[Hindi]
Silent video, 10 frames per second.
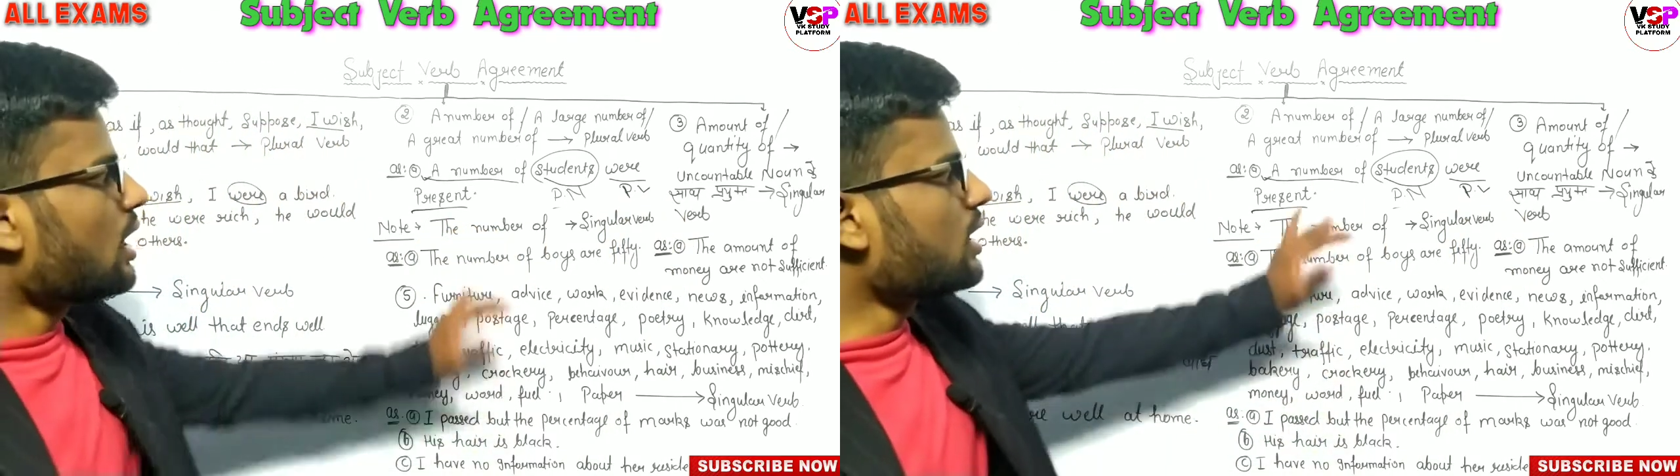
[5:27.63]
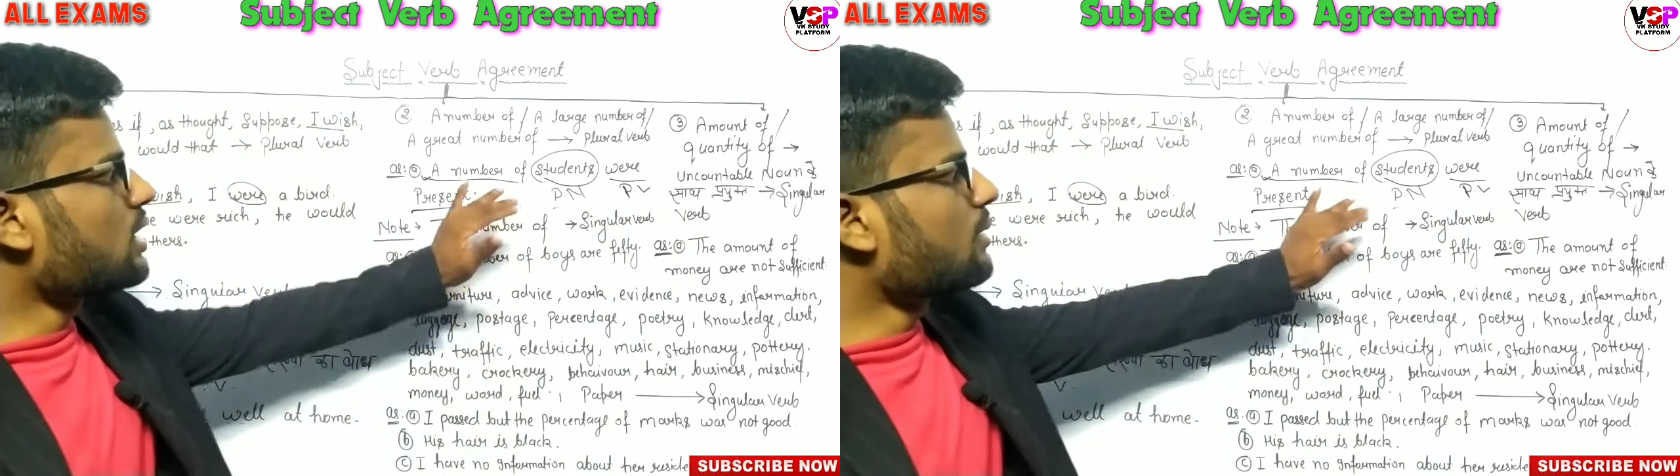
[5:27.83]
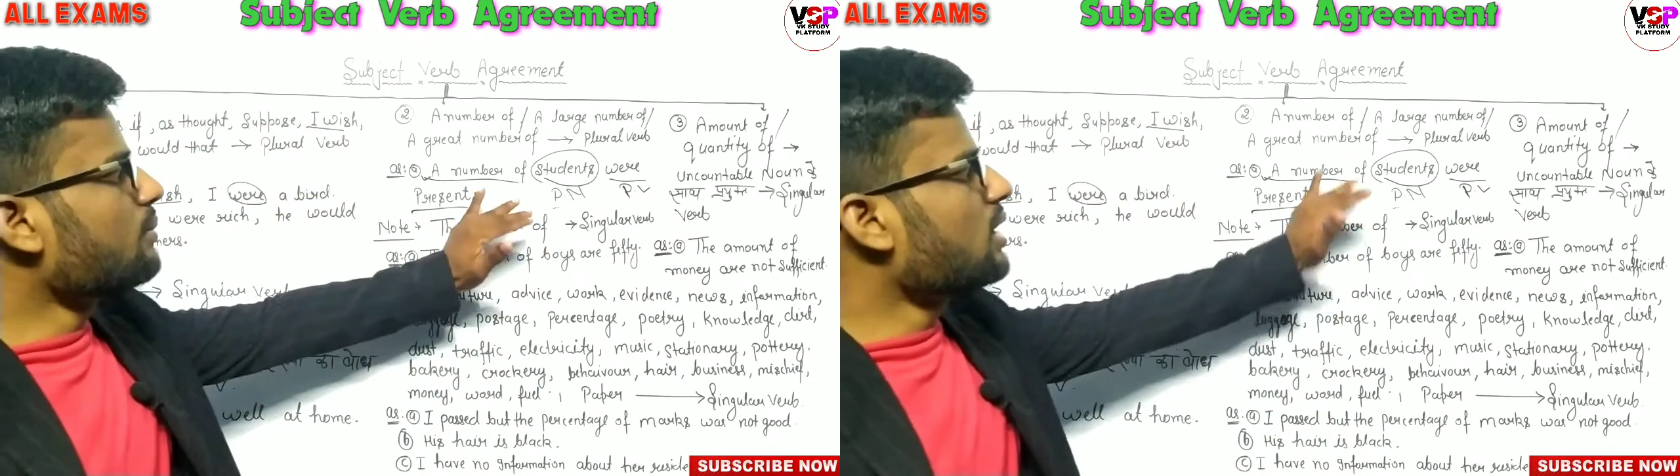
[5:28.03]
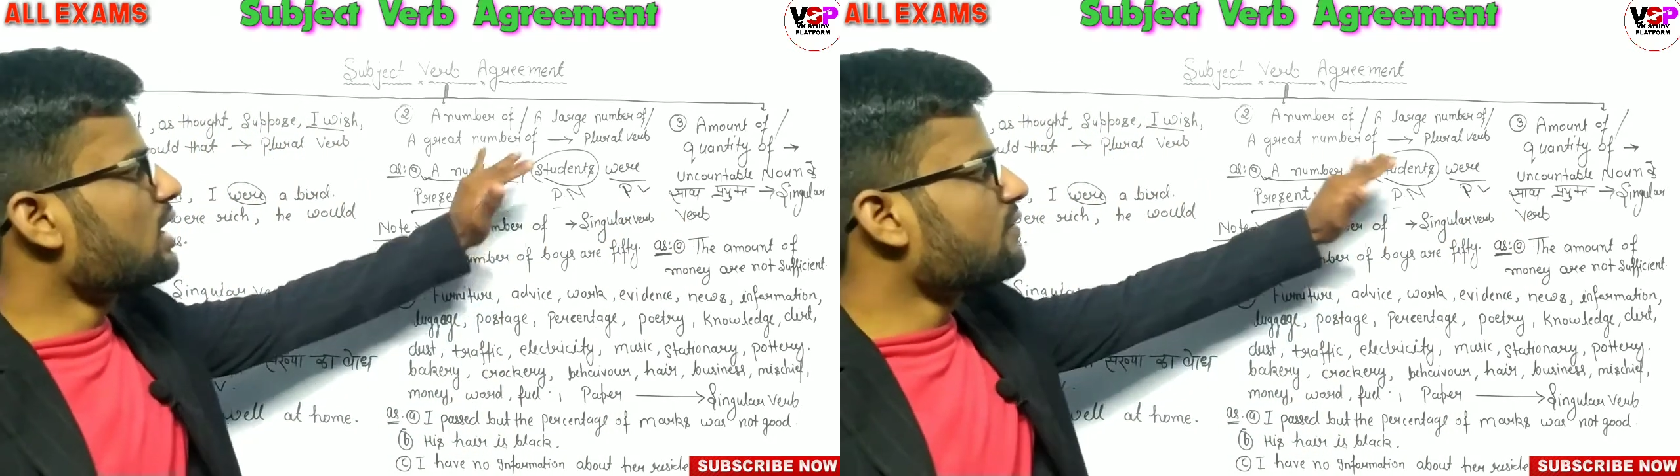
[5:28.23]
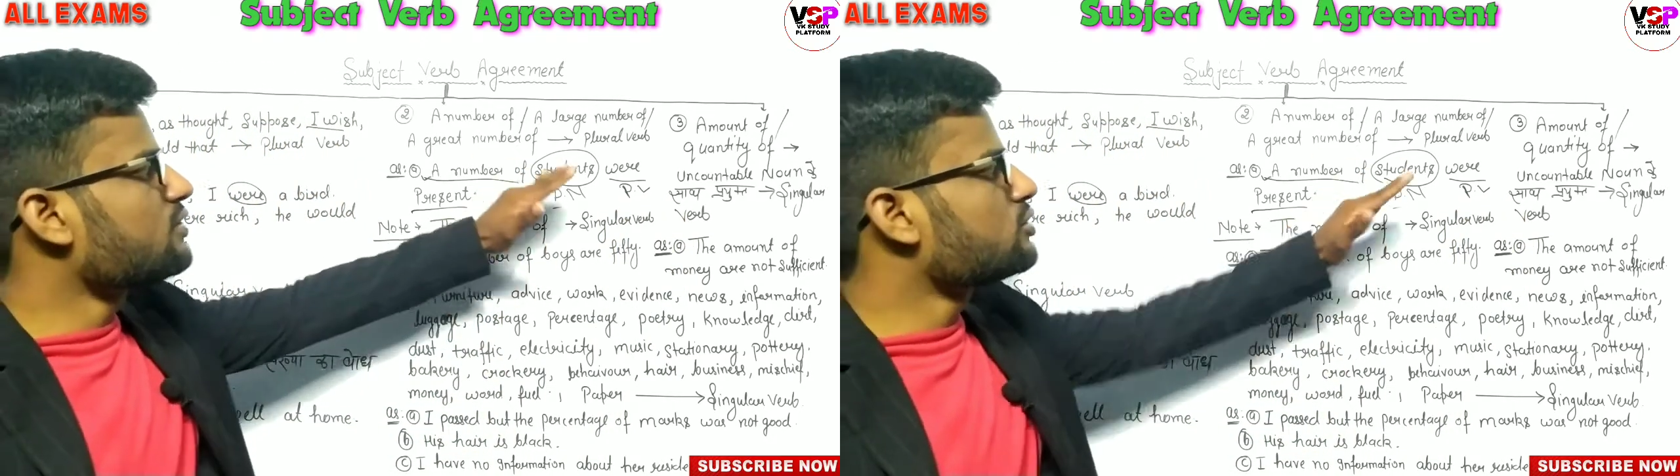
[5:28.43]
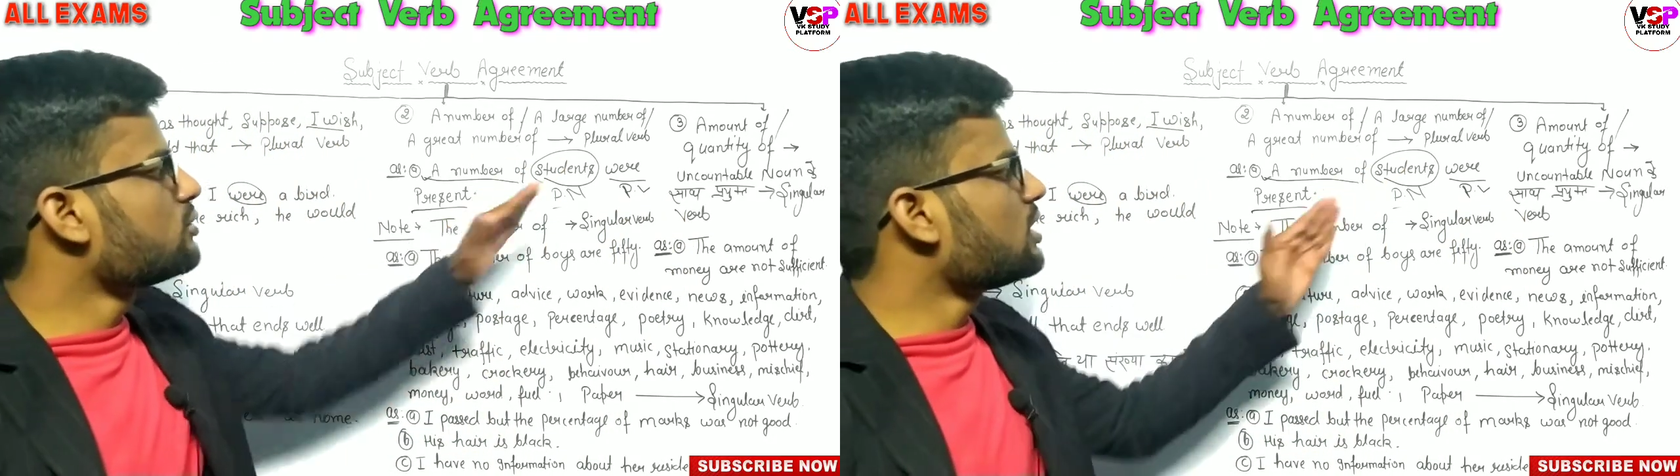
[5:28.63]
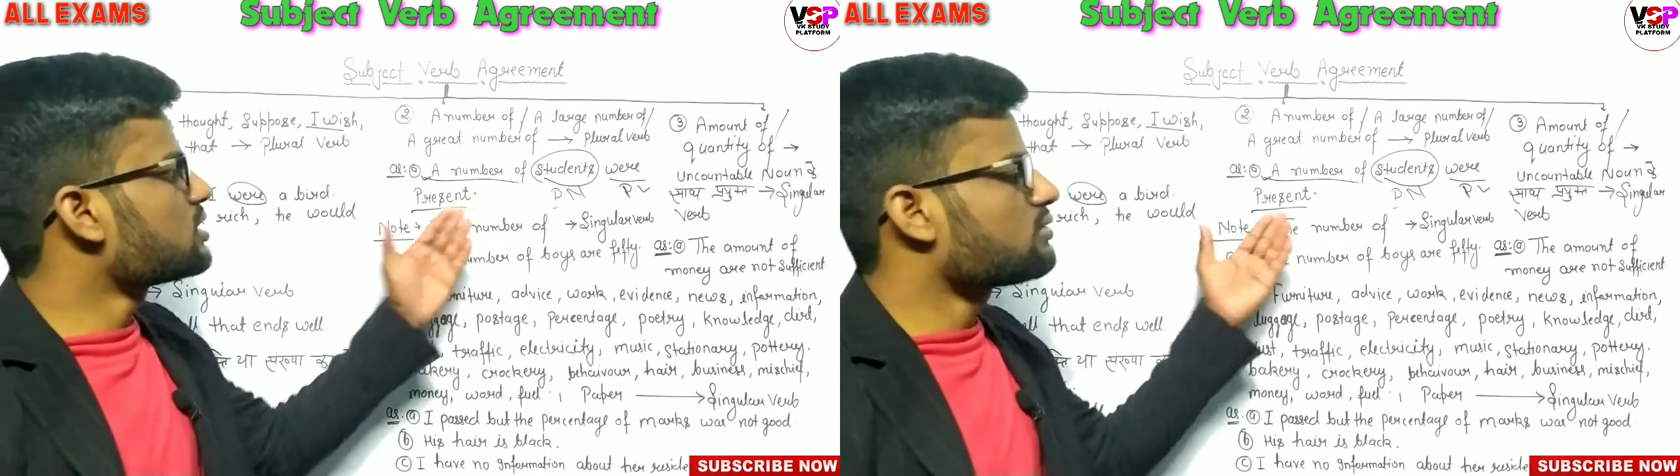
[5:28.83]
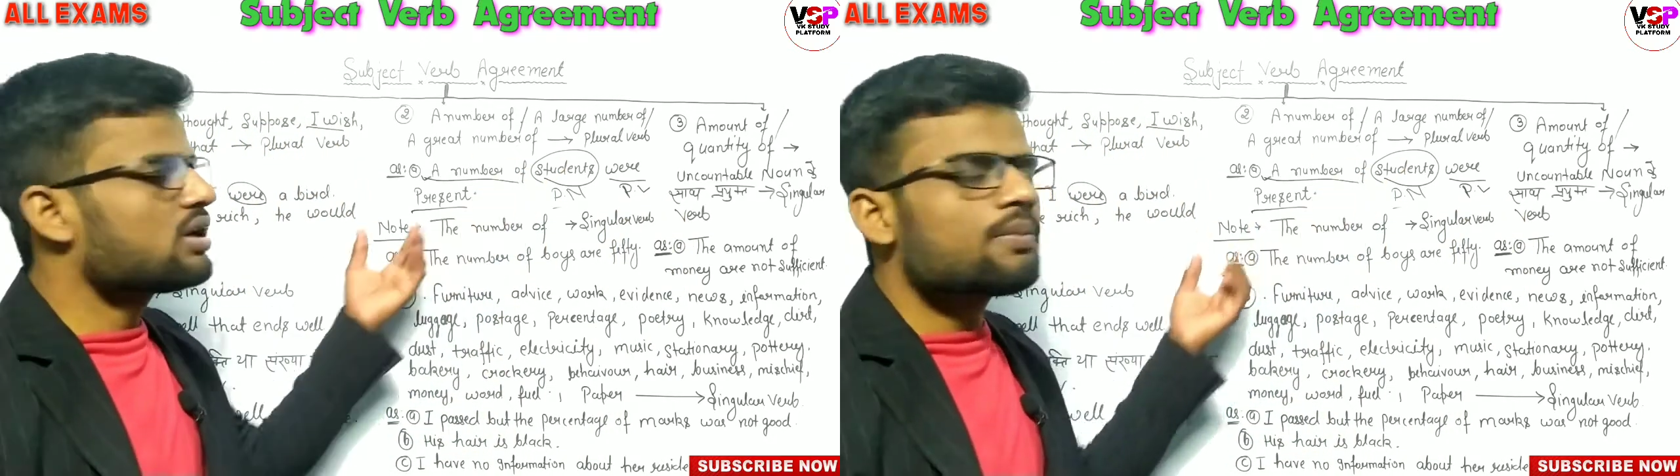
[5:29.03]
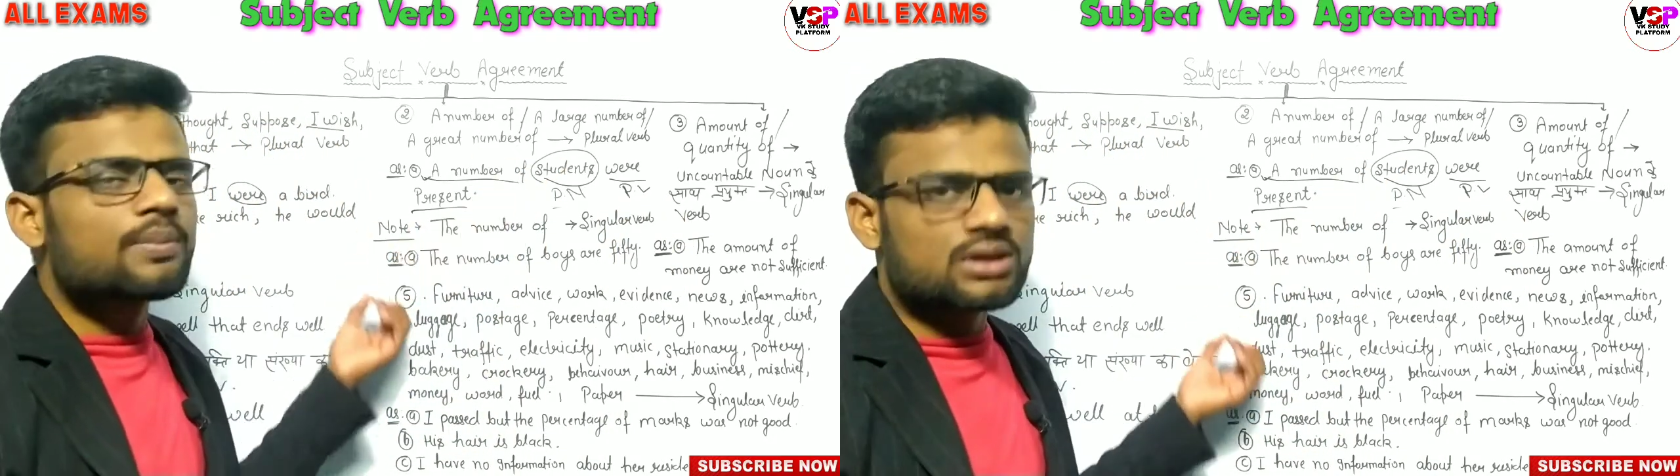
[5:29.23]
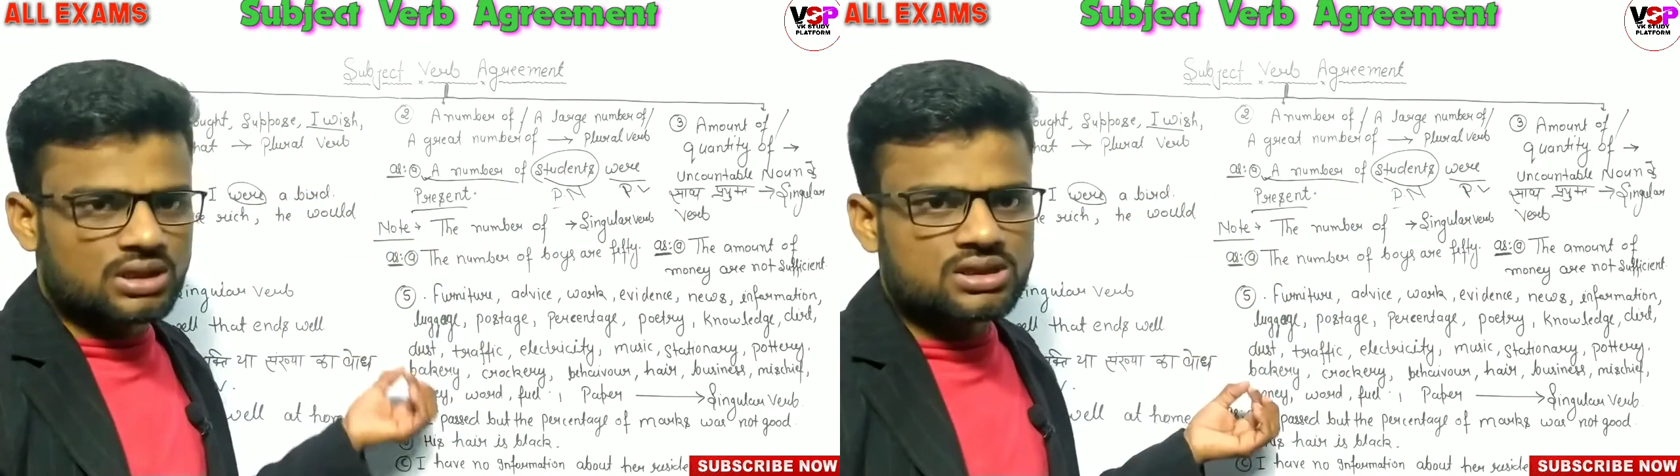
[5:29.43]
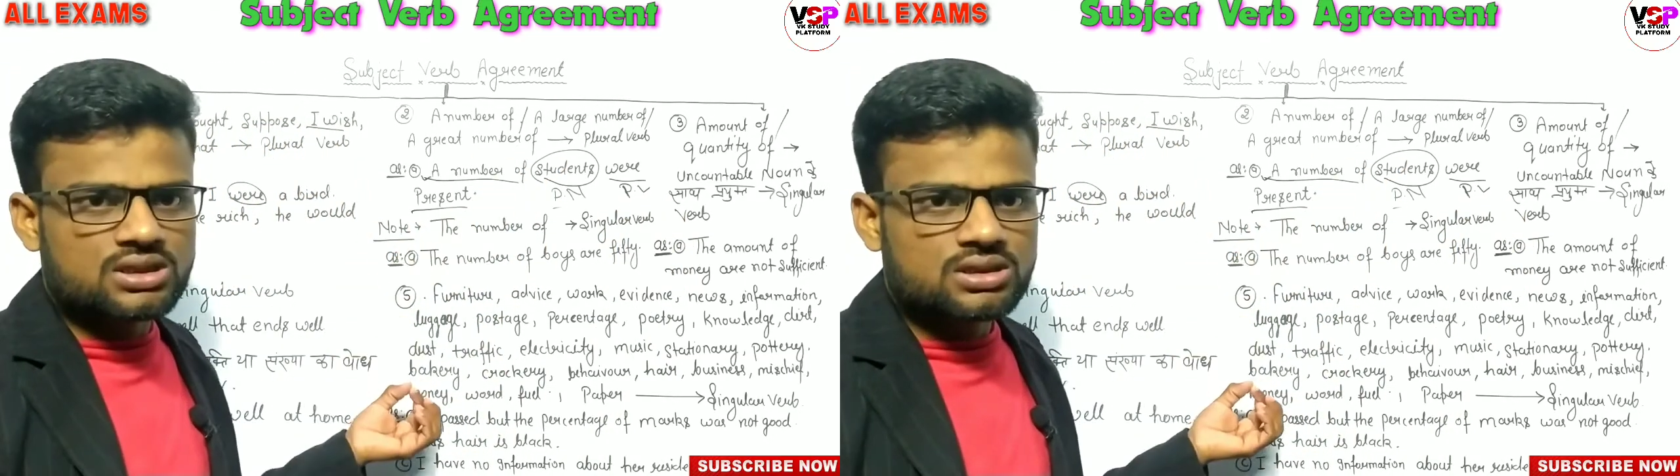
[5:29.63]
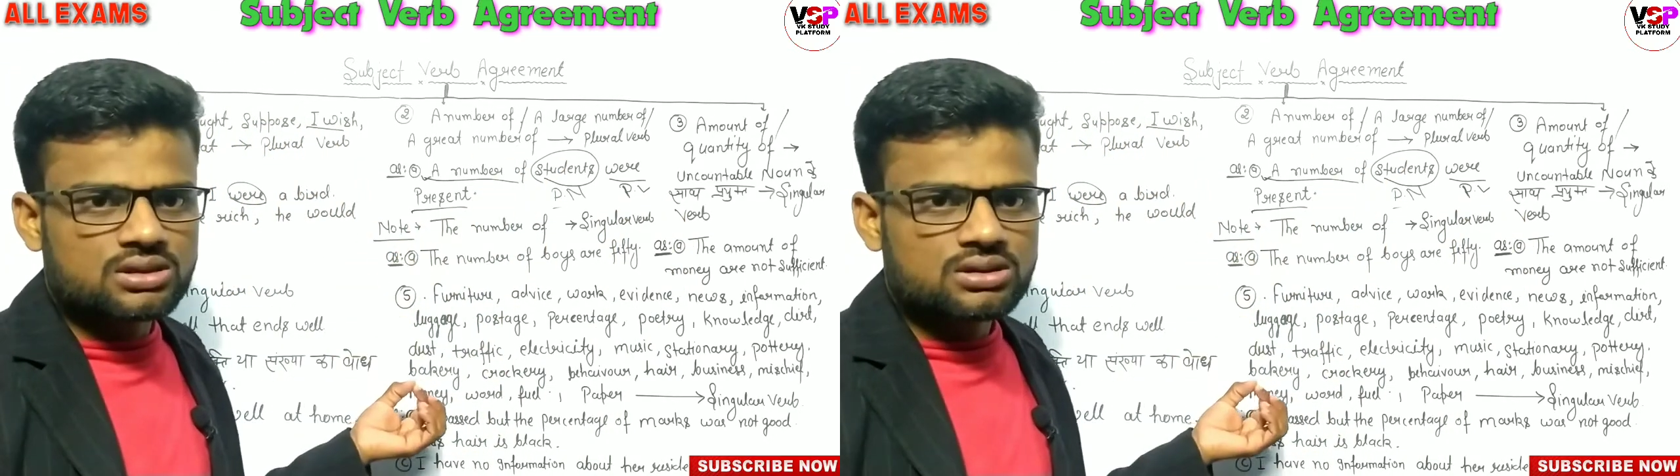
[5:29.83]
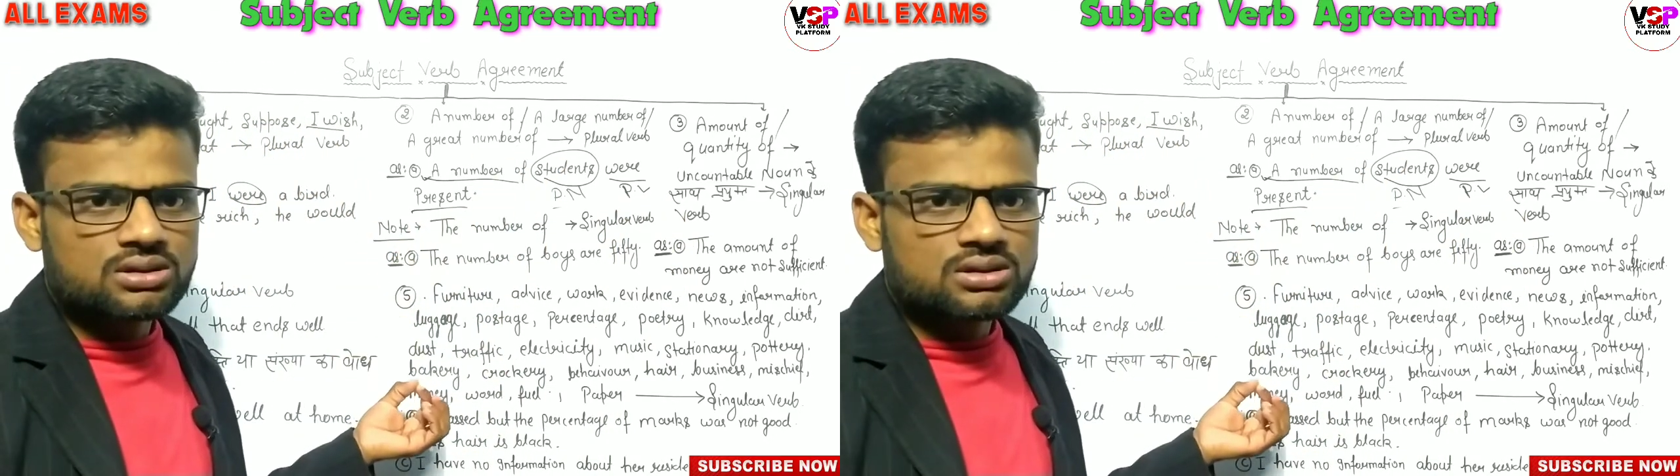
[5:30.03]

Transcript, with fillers: और नंबर ऑफ स्टूडेंट्स वर प्रेजेंट्स